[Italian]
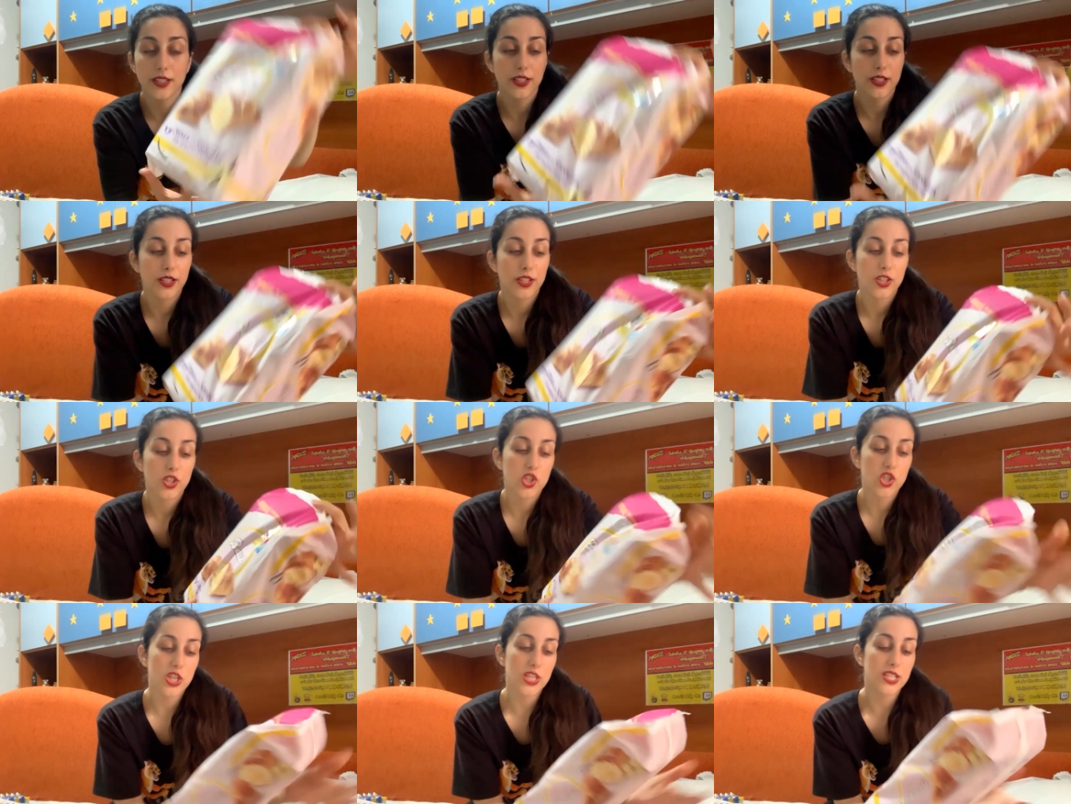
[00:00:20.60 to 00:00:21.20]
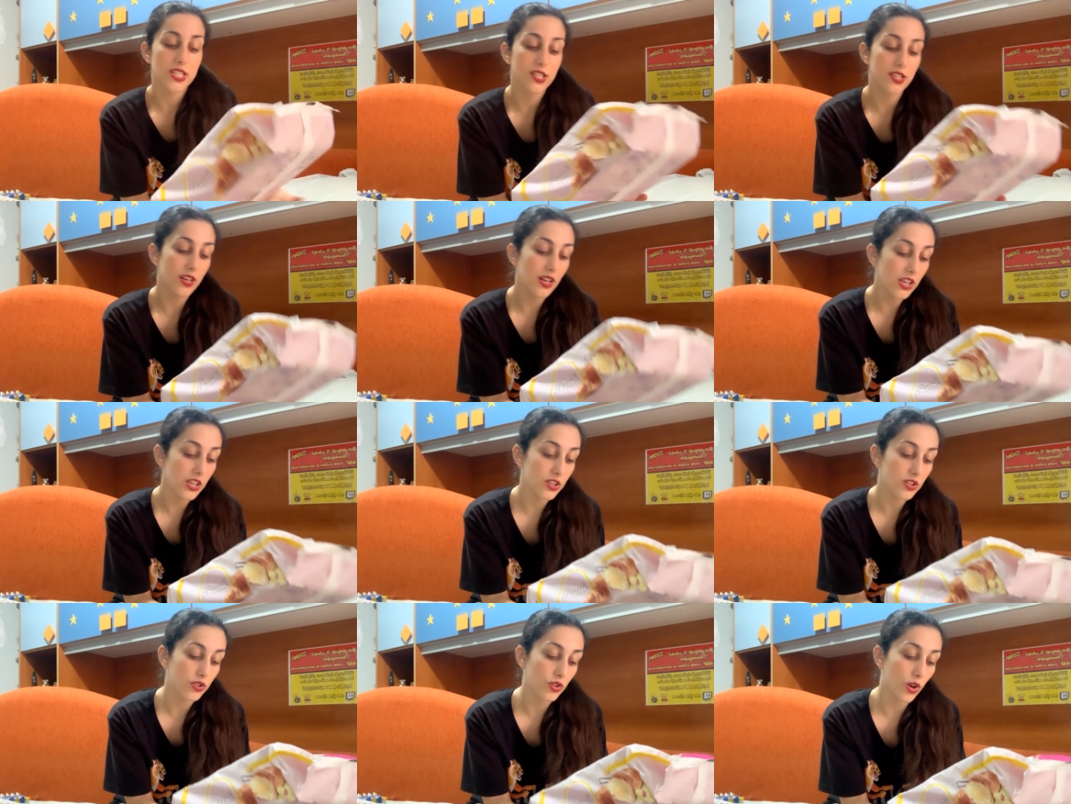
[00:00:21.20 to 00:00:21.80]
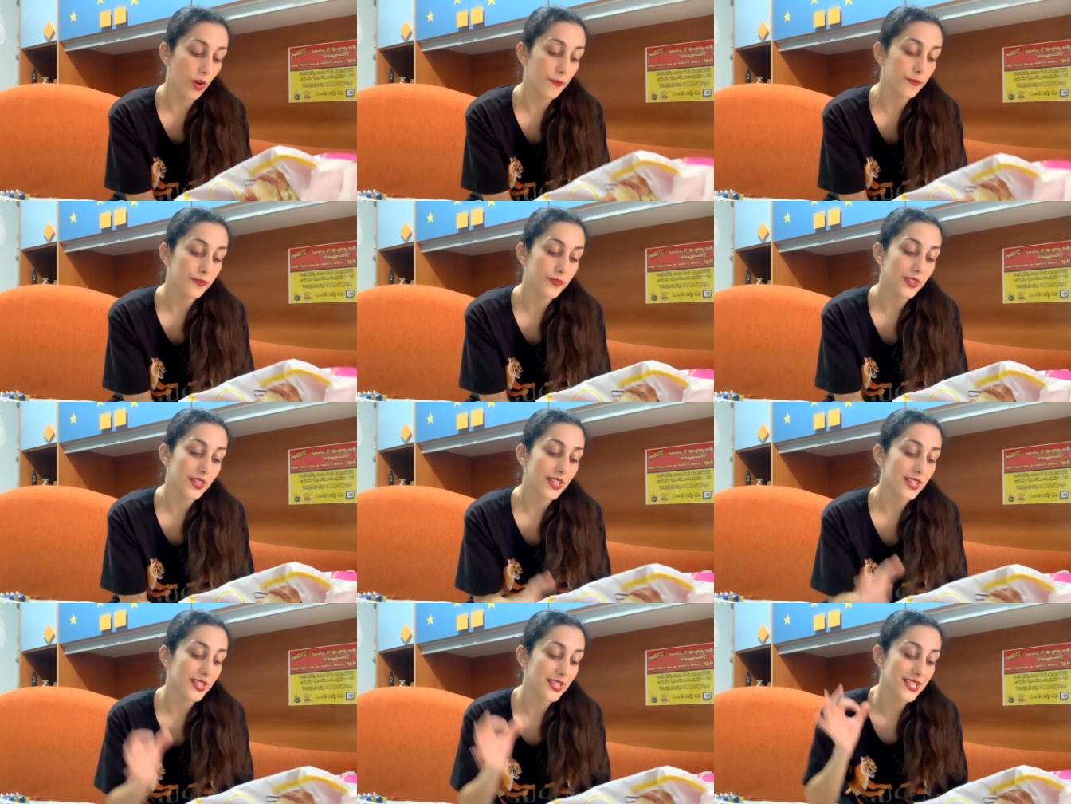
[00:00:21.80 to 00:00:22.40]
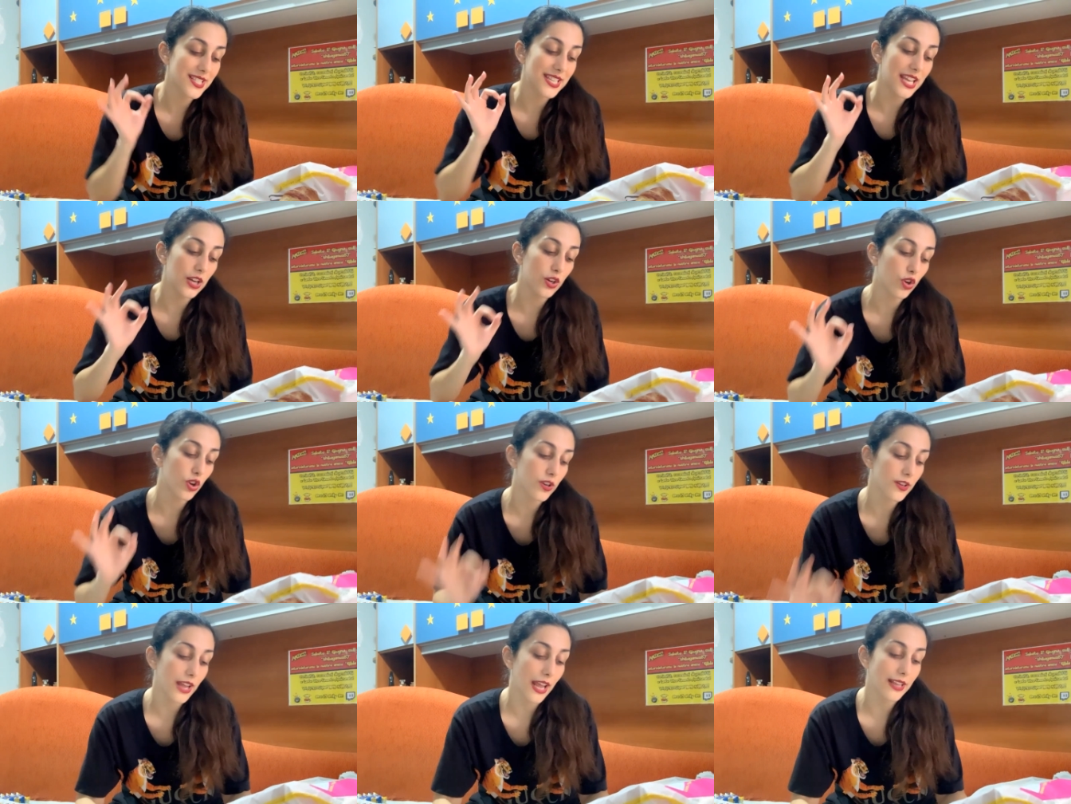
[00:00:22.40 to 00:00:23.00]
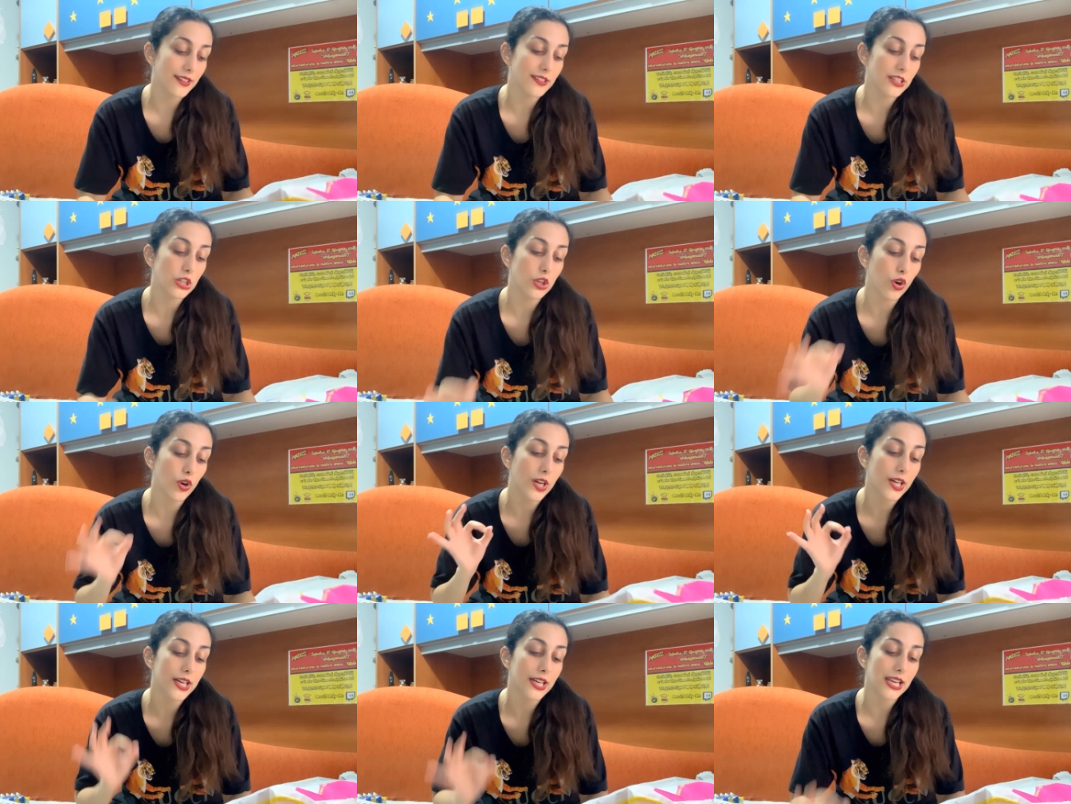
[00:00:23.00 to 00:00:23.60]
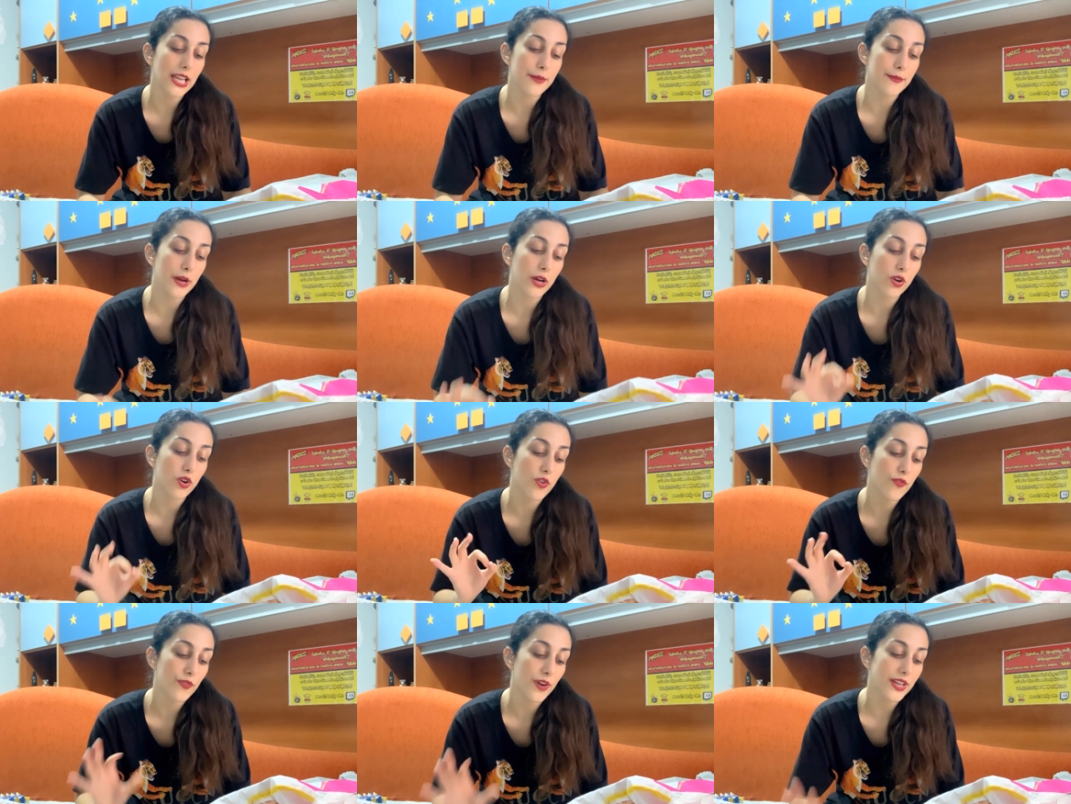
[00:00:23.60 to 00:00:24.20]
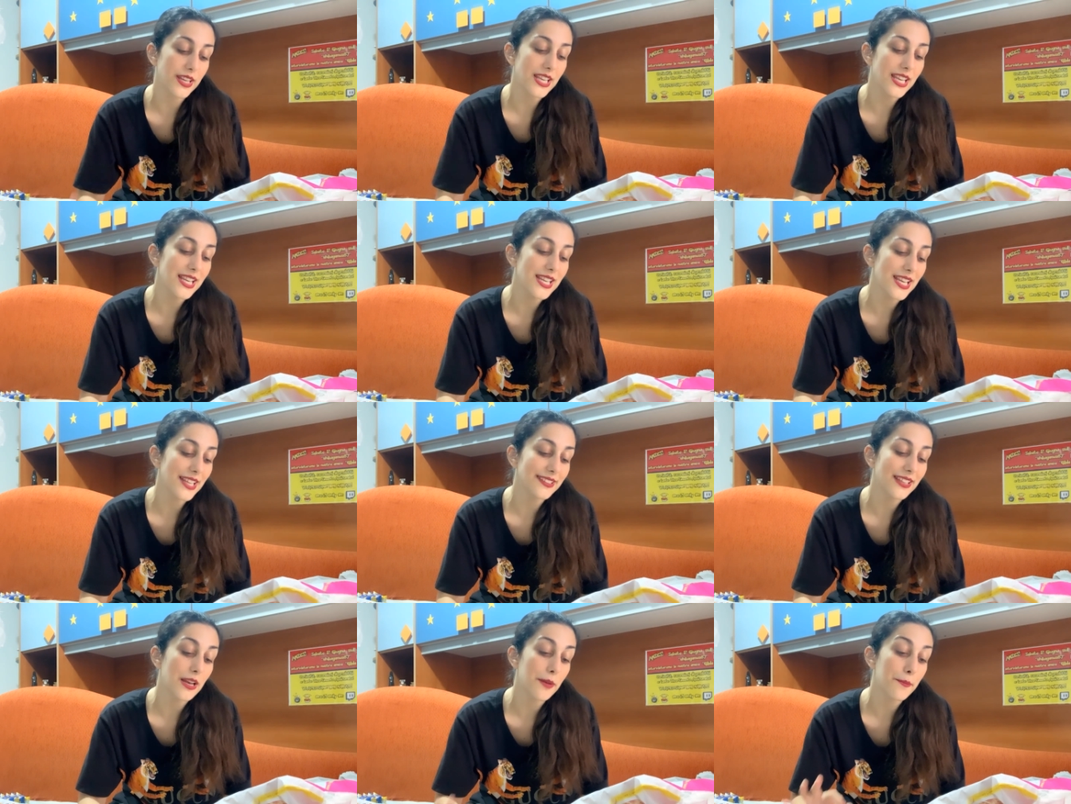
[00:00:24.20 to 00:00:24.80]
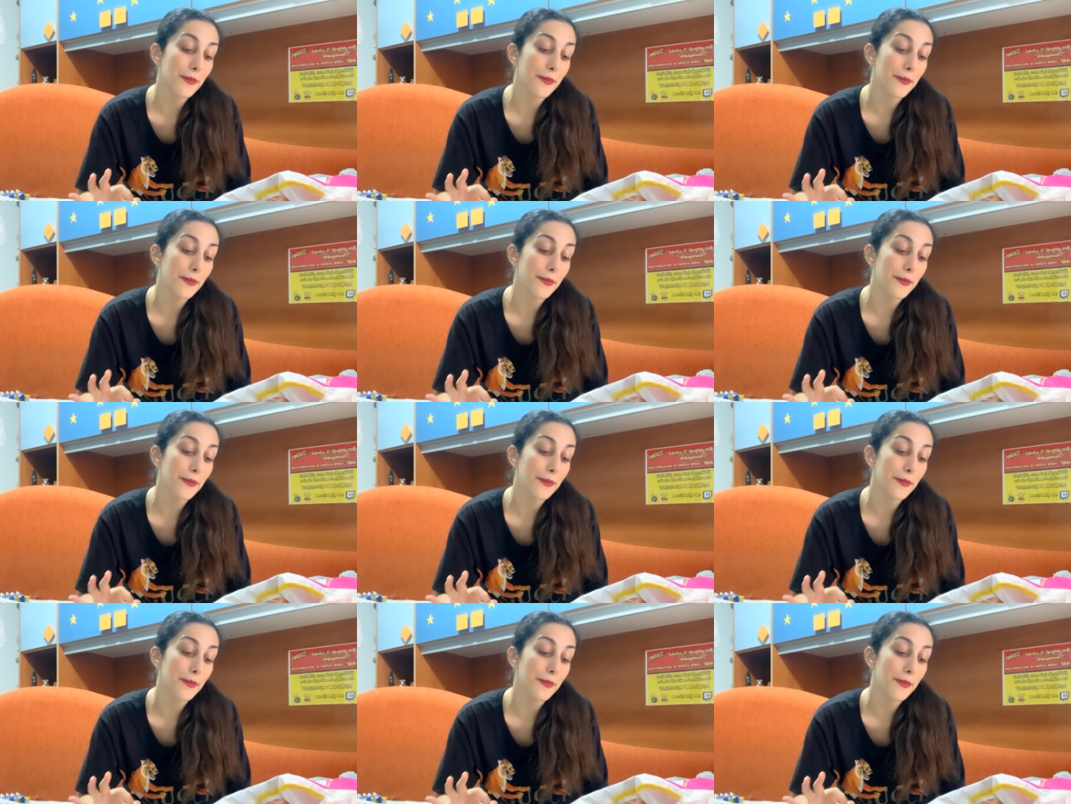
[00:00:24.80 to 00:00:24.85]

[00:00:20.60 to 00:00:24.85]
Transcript: c'è scritto 6 cornetti con crema con vaniglia del